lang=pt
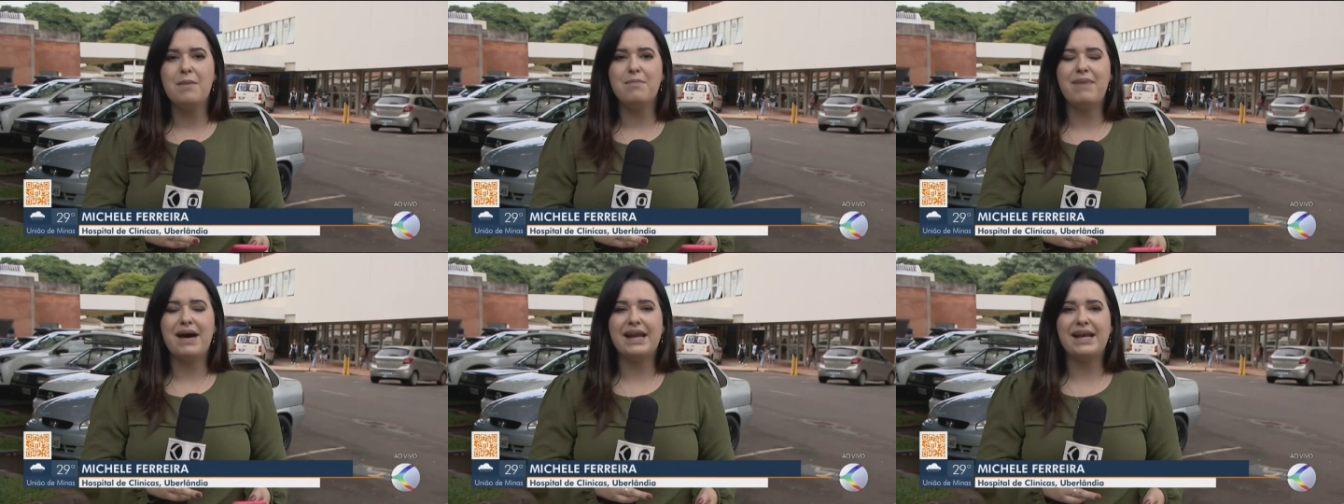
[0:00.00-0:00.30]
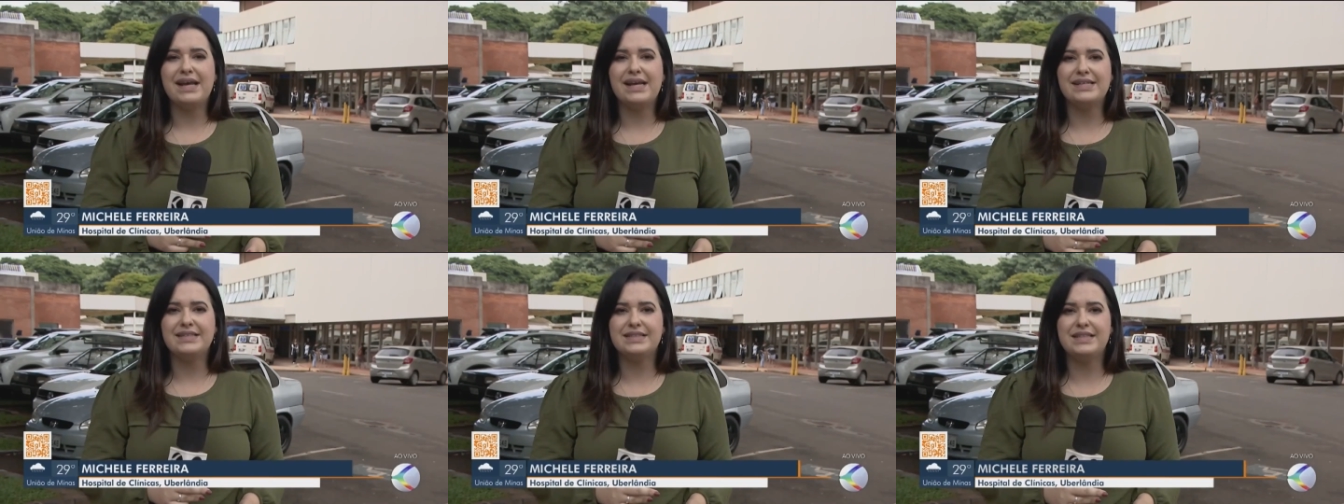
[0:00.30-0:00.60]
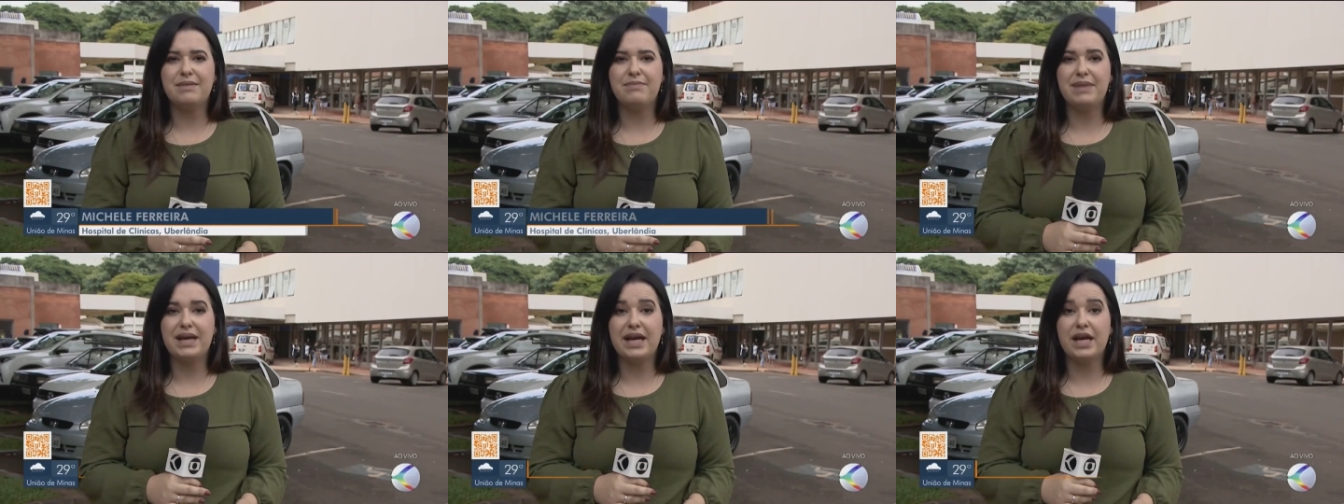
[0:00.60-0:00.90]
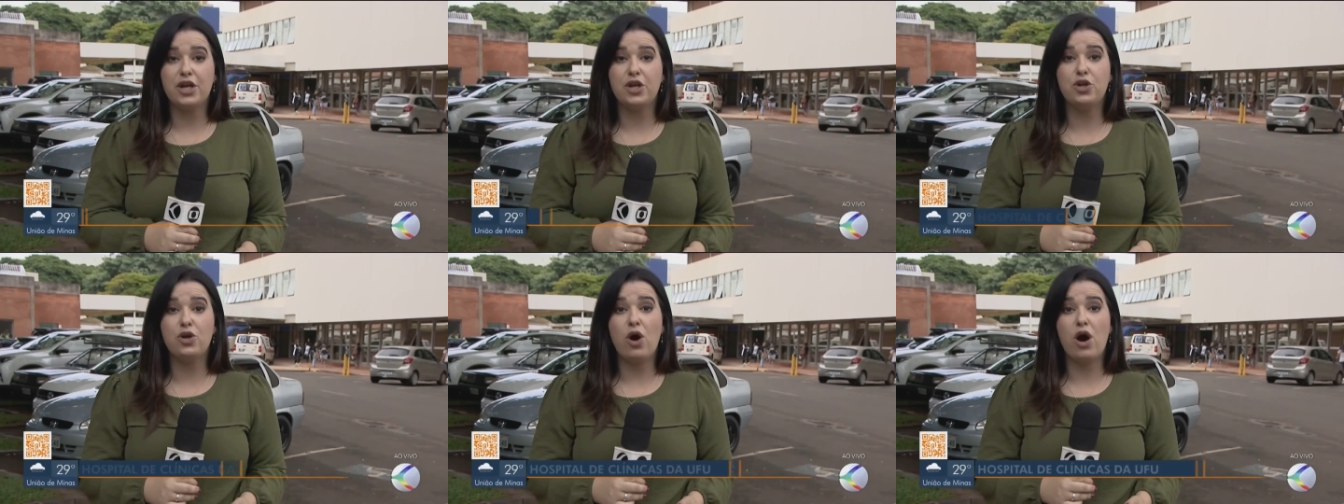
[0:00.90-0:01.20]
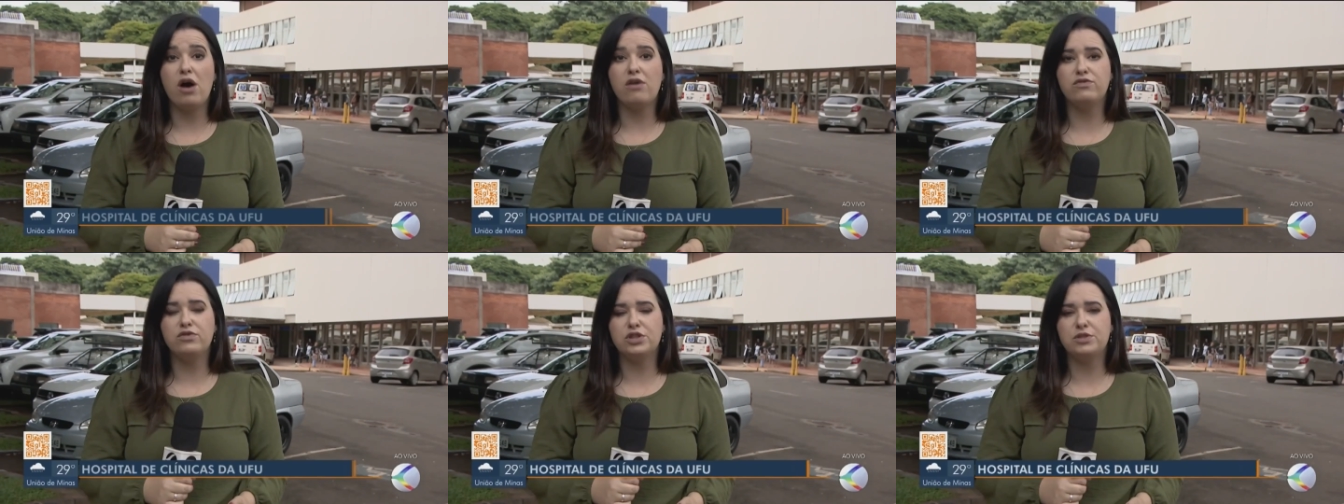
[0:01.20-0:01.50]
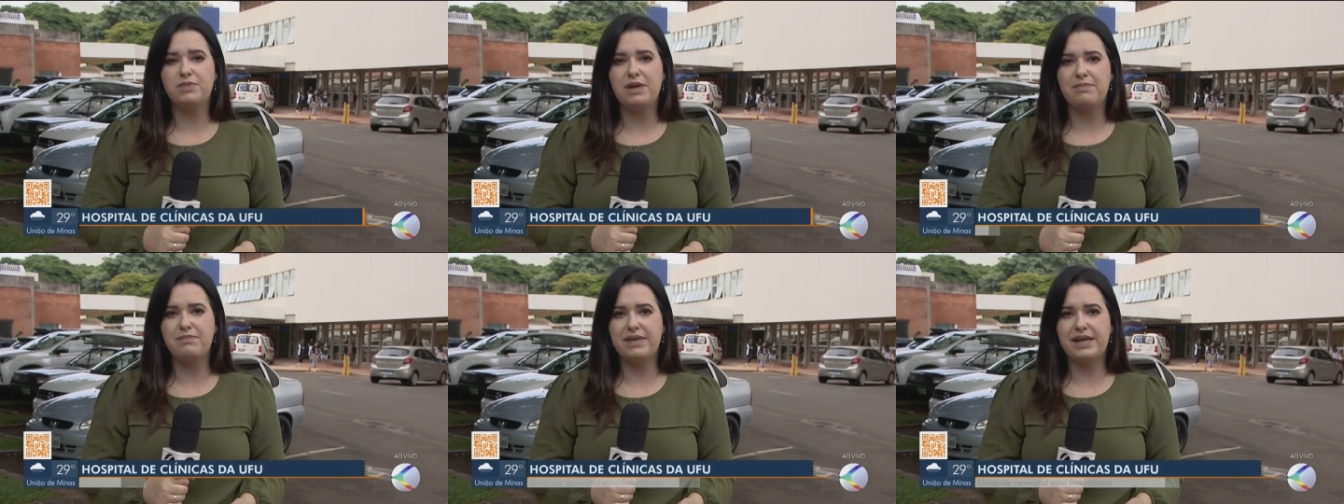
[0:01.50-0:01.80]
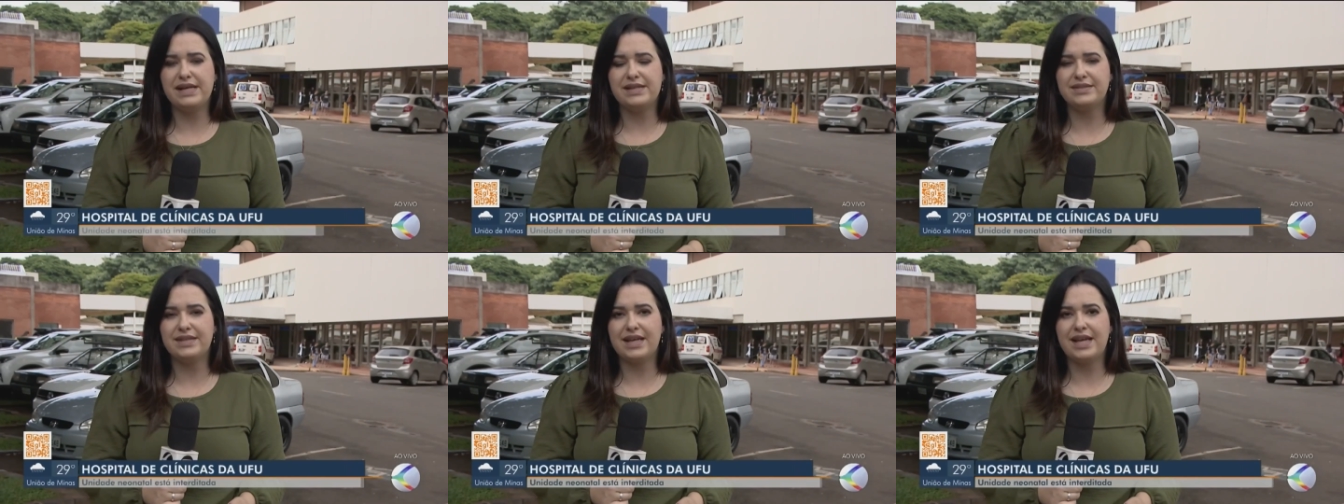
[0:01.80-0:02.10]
para receber novos bebês,